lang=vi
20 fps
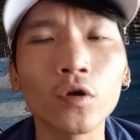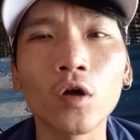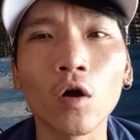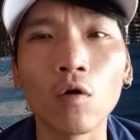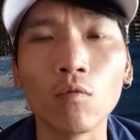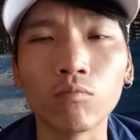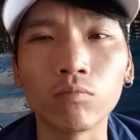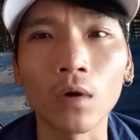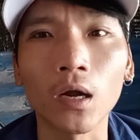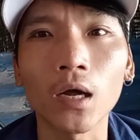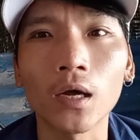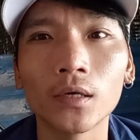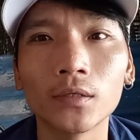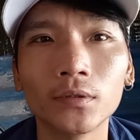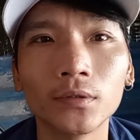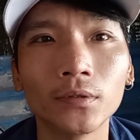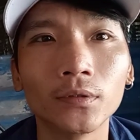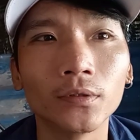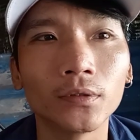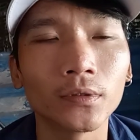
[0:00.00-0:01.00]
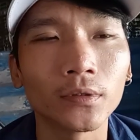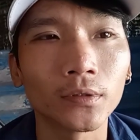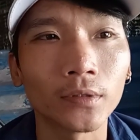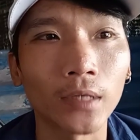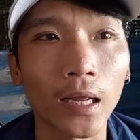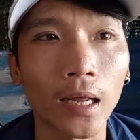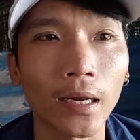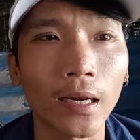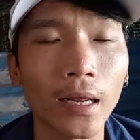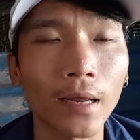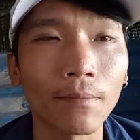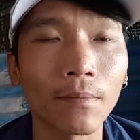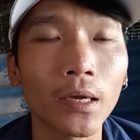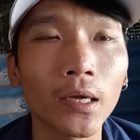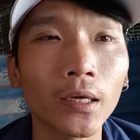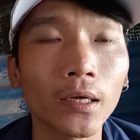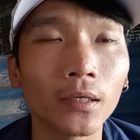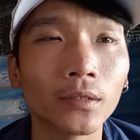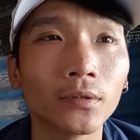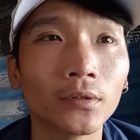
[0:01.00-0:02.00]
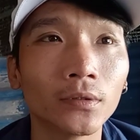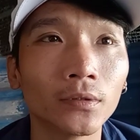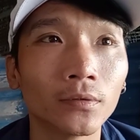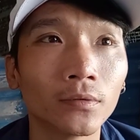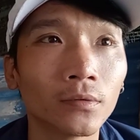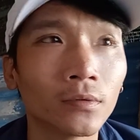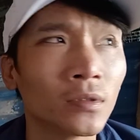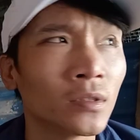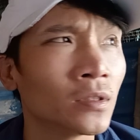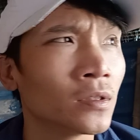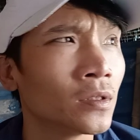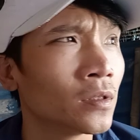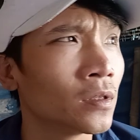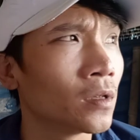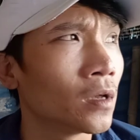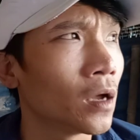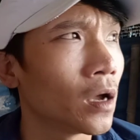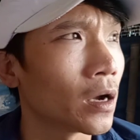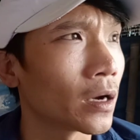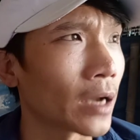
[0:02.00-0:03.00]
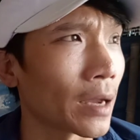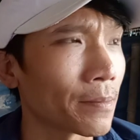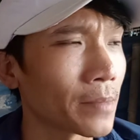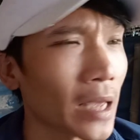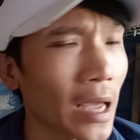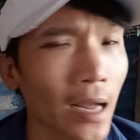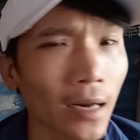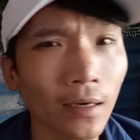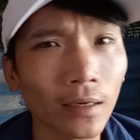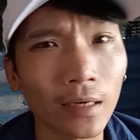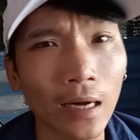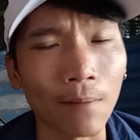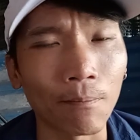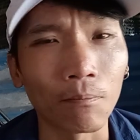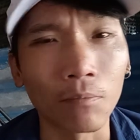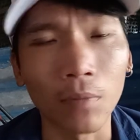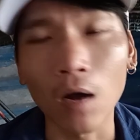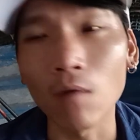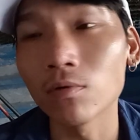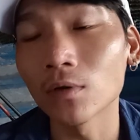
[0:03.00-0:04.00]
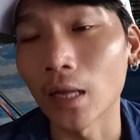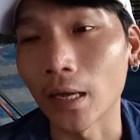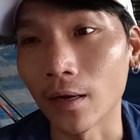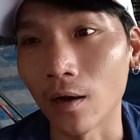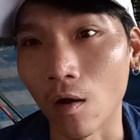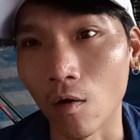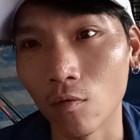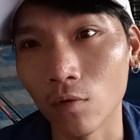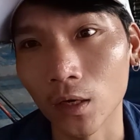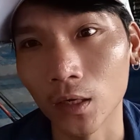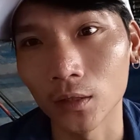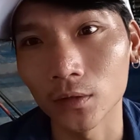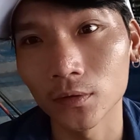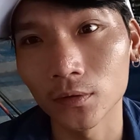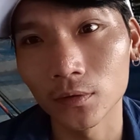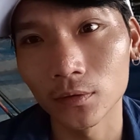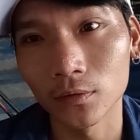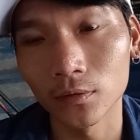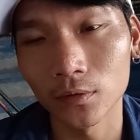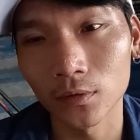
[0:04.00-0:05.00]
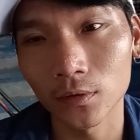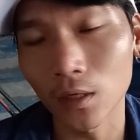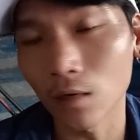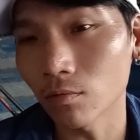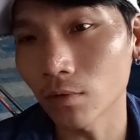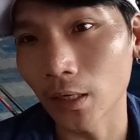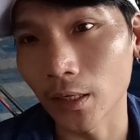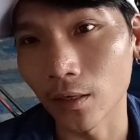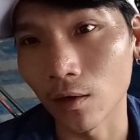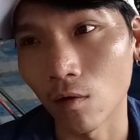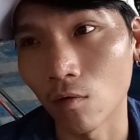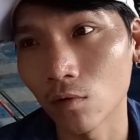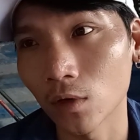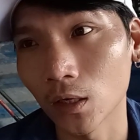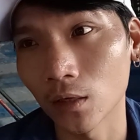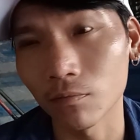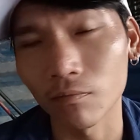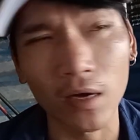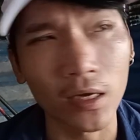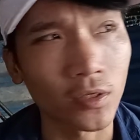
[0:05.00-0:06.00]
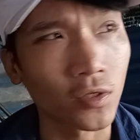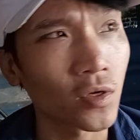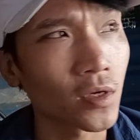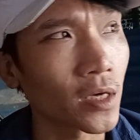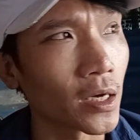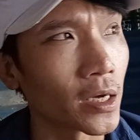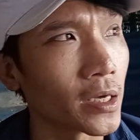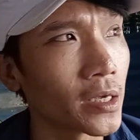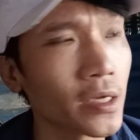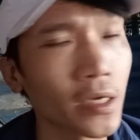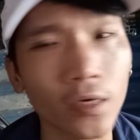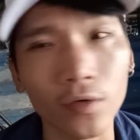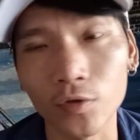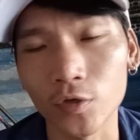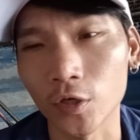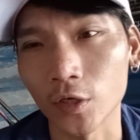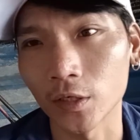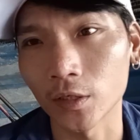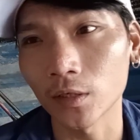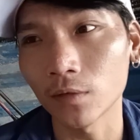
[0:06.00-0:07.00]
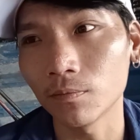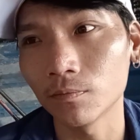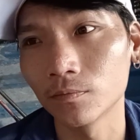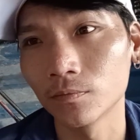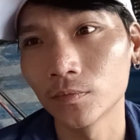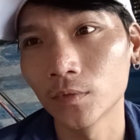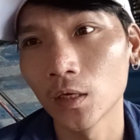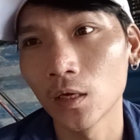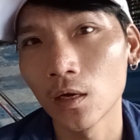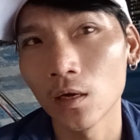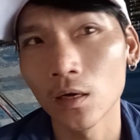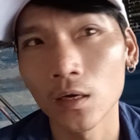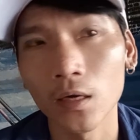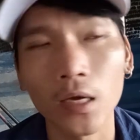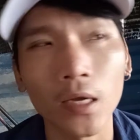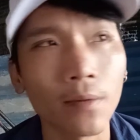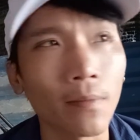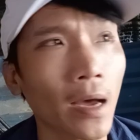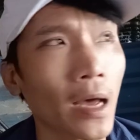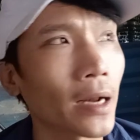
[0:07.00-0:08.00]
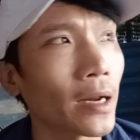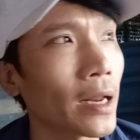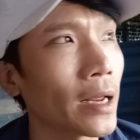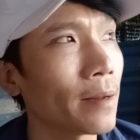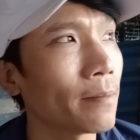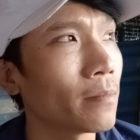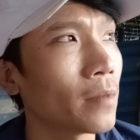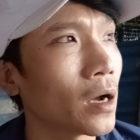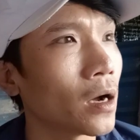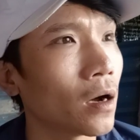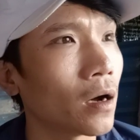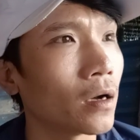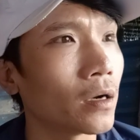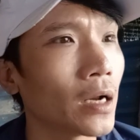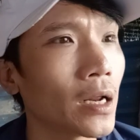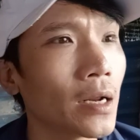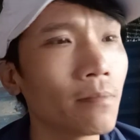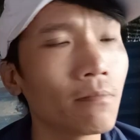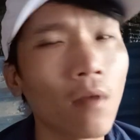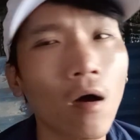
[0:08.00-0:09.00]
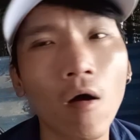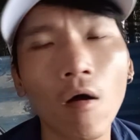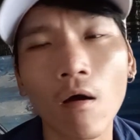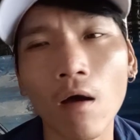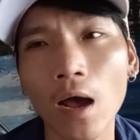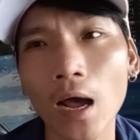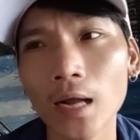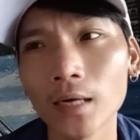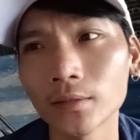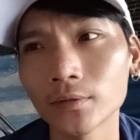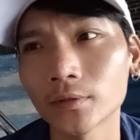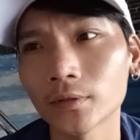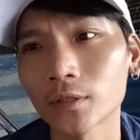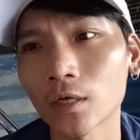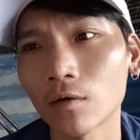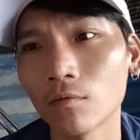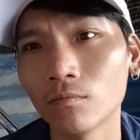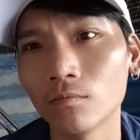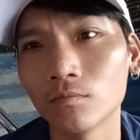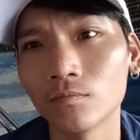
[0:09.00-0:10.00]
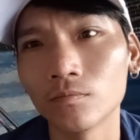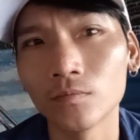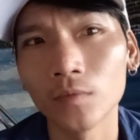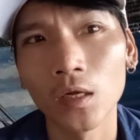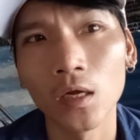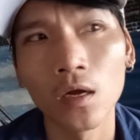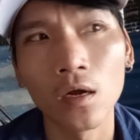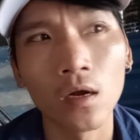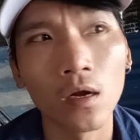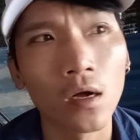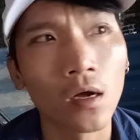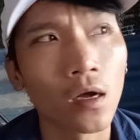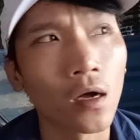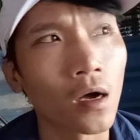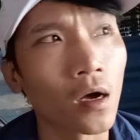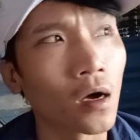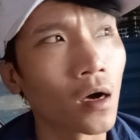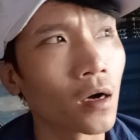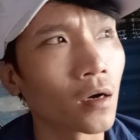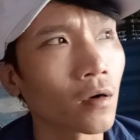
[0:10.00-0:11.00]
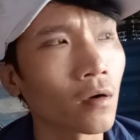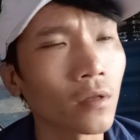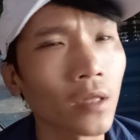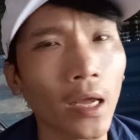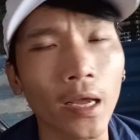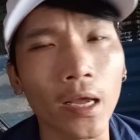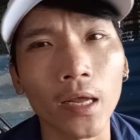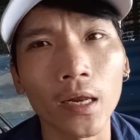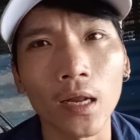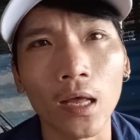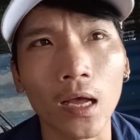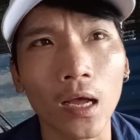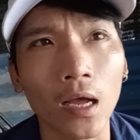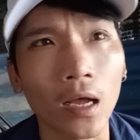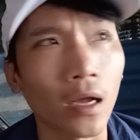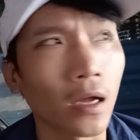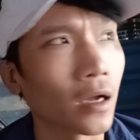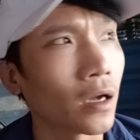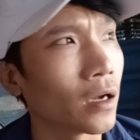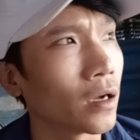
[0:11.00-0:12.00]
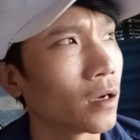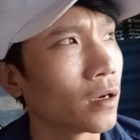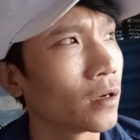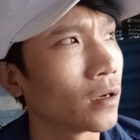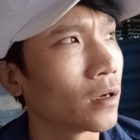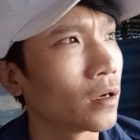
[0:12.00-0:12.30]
cuối cùng đó là anh em biết cảm giác nằm không thể ngủ được không thể ngủ được và suy nghĩ nhiều chuyện khi mà anh em uh, lên bo hát xong uh, có thể là